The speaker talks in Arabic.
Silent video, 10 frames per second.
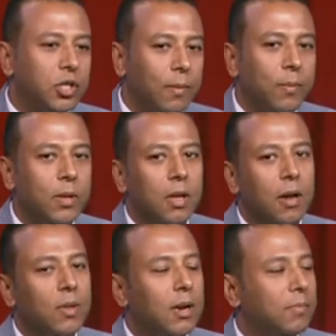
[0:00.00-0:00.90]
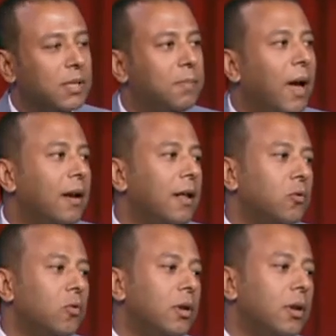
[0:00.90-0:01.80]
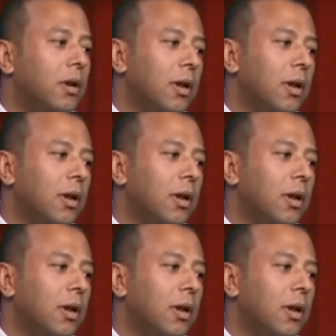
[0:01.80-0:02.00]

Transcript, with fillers: شباب كتيره من اللي بتسمعنا تكون